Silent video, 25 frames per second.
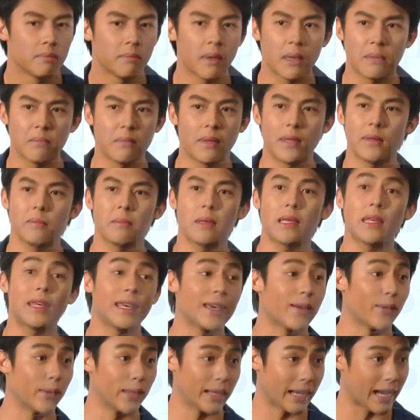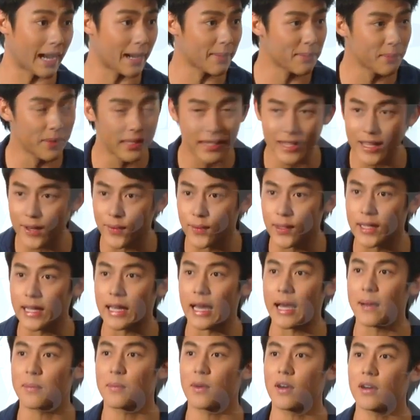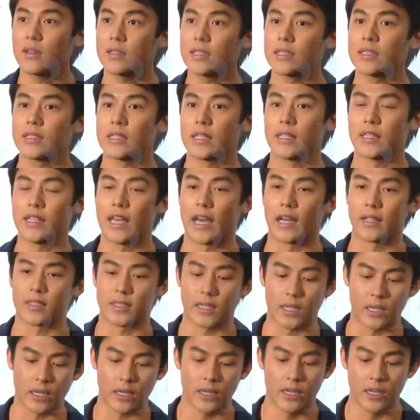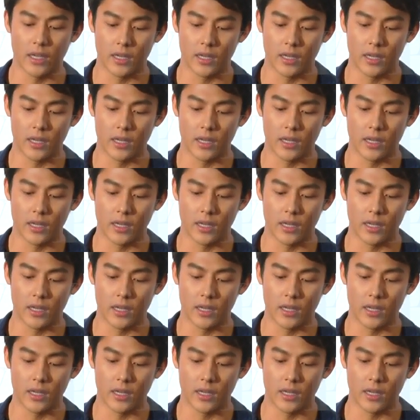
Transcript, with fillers: ไม่ไม่ไม่เกี่ยวเลยครับ ไม่เกี่ยวเลยครับ ก็จริง ๆ อยากจะ